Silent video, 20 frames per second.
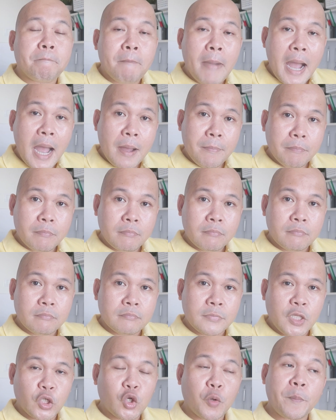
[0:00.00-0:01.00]
Ma'am,
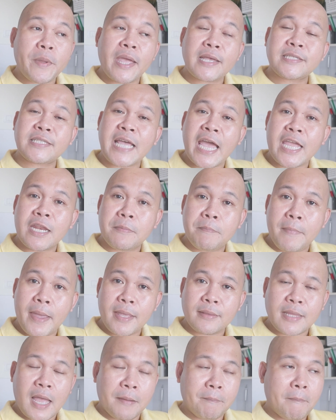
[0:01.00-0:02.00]
di ko may
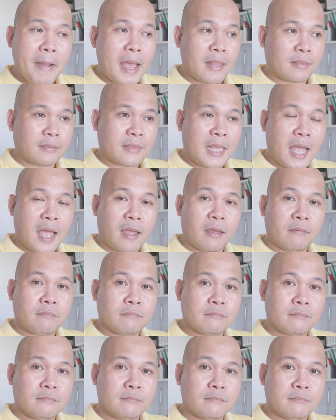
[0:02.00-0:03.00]
assignment ang bata.
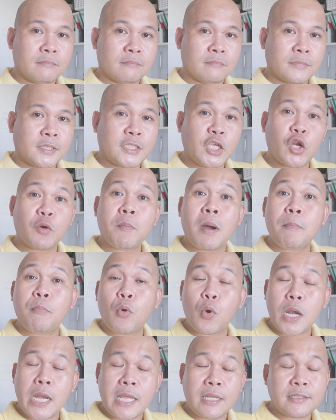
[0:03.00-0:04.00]
Sinong
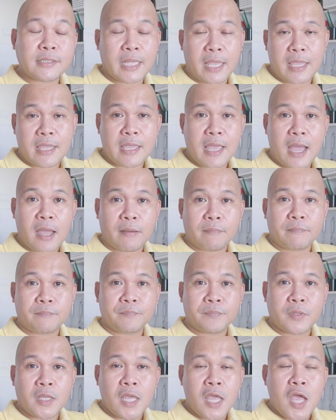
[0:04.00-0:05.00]
mabulig sa iya?
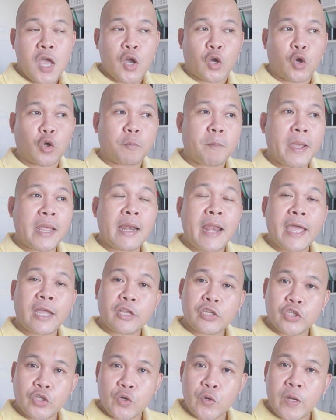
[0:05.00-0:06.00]
Kung may
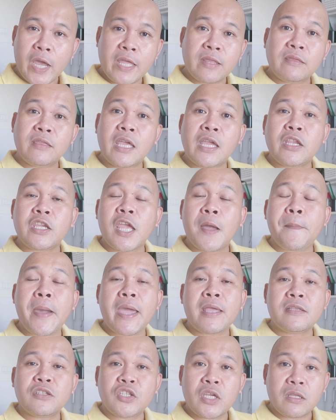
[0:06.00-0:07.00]
lecture nga hindi niya
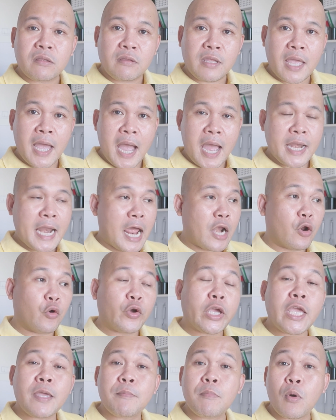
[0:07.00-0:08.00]
maintindihan,
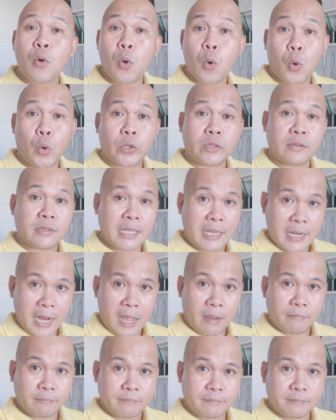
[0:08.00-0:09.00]
anong himuon dira?